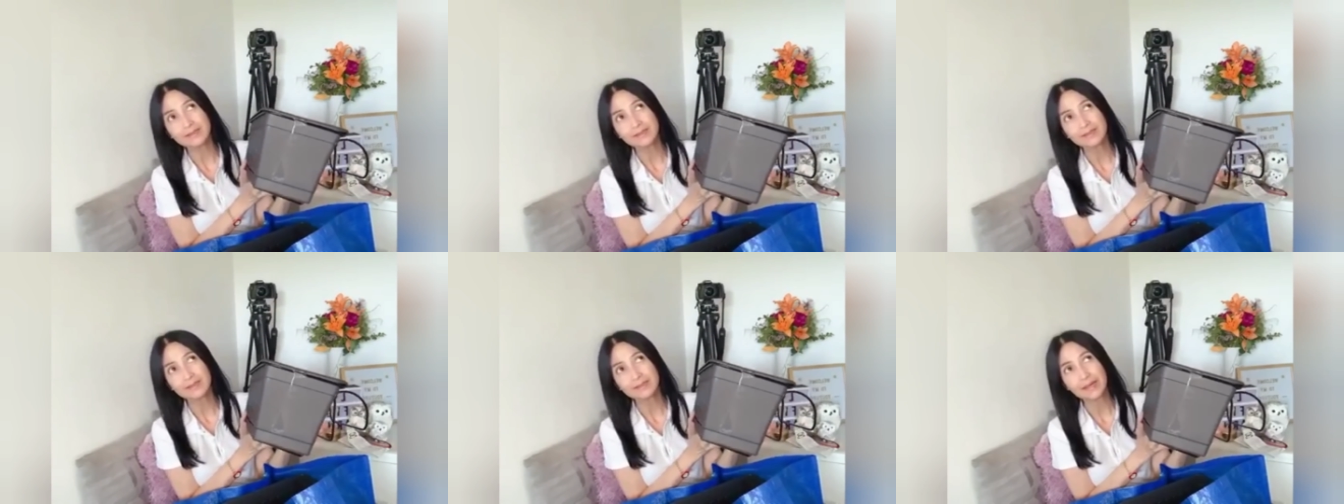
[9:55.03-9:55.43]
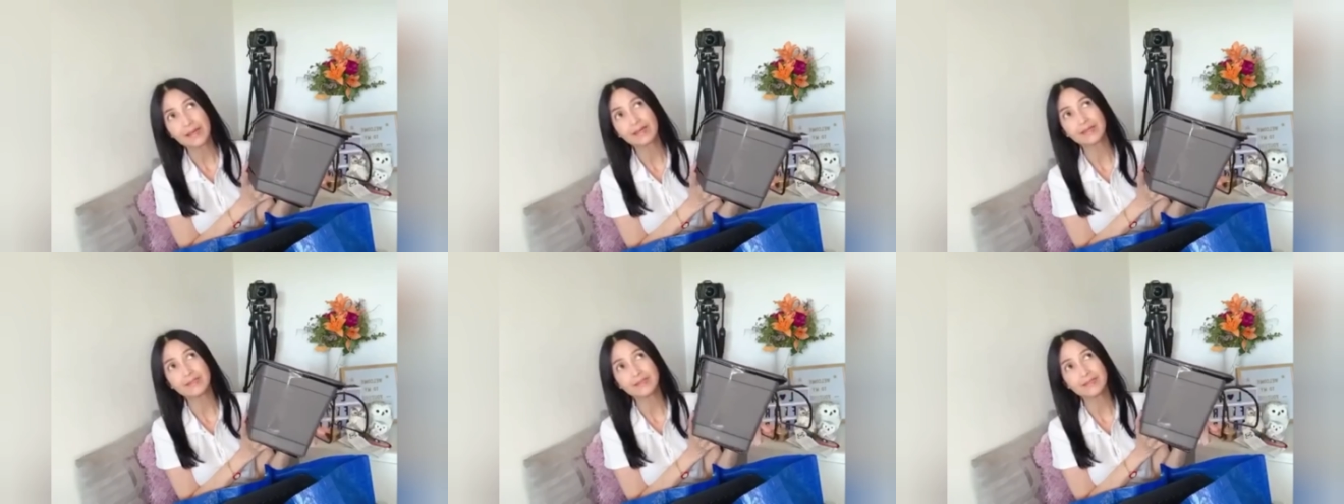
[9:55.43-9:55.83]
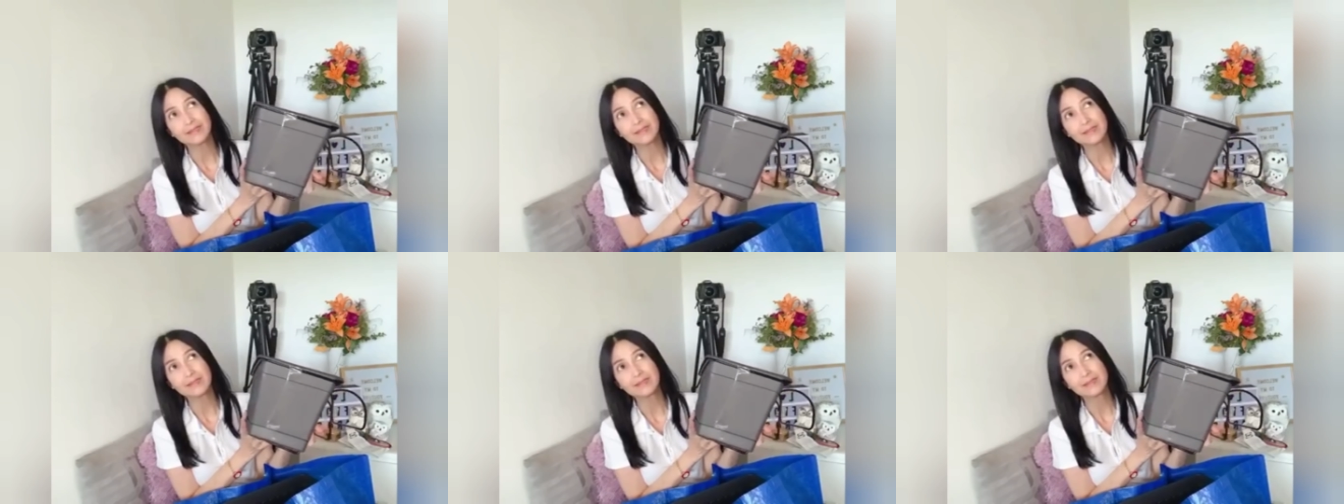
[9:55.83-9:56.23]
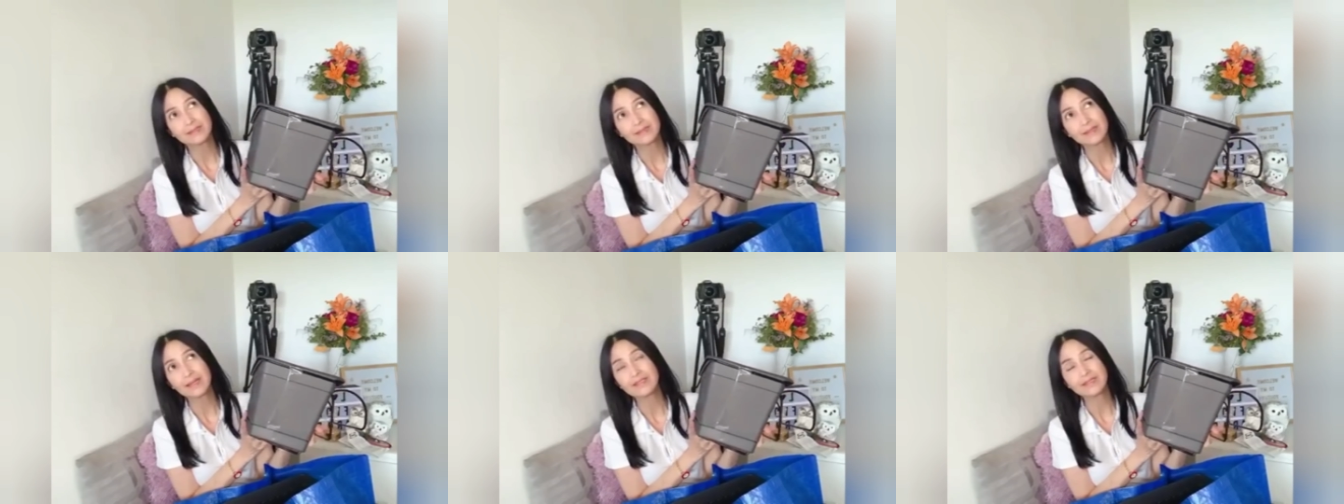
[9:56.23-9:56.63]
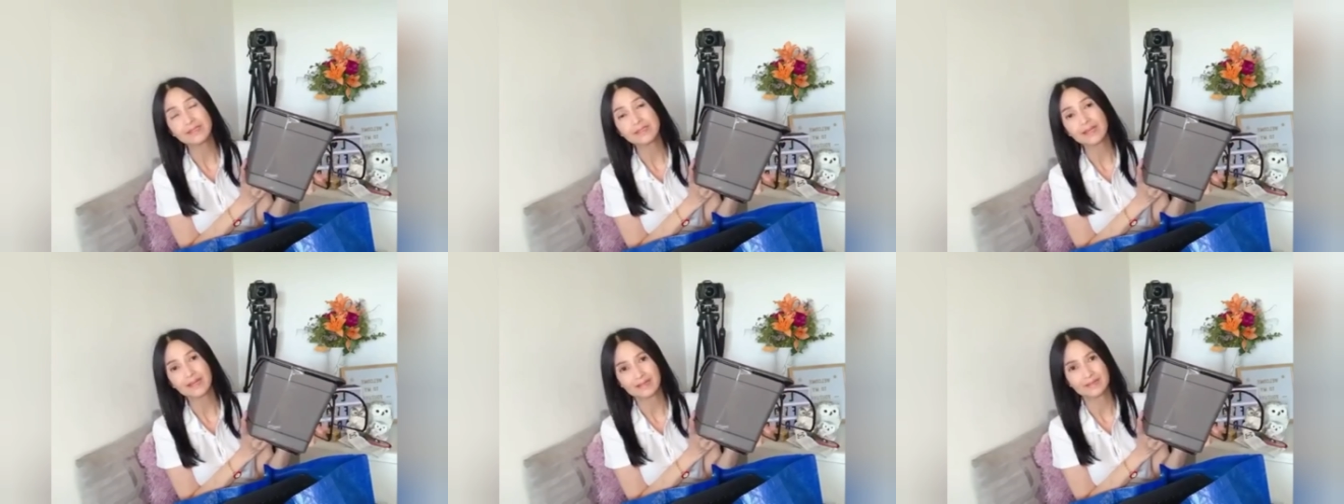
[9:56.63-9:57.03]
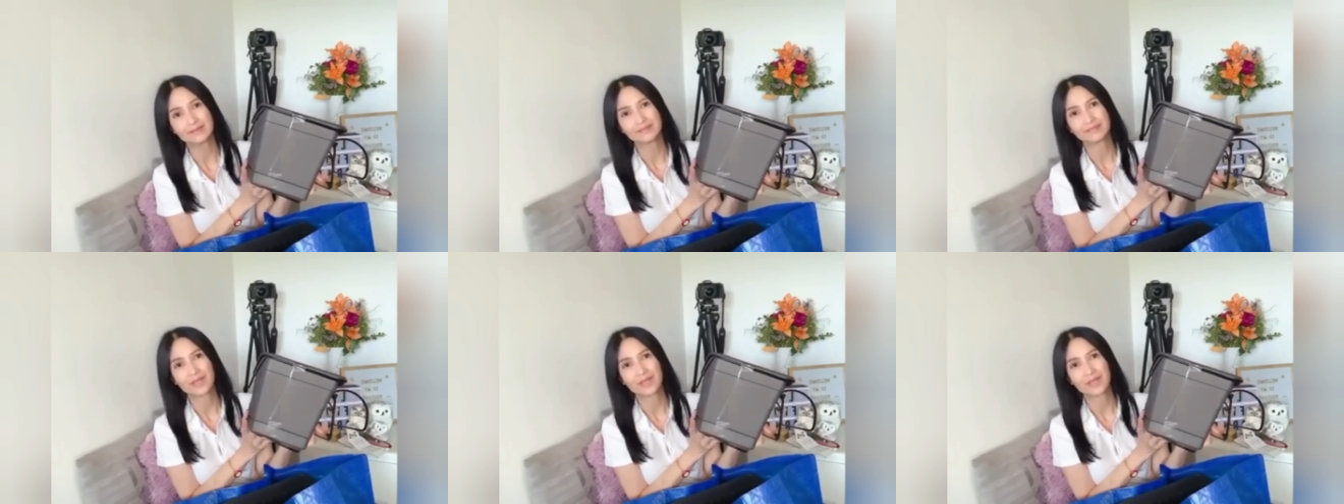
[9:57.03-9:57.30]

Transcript: 99.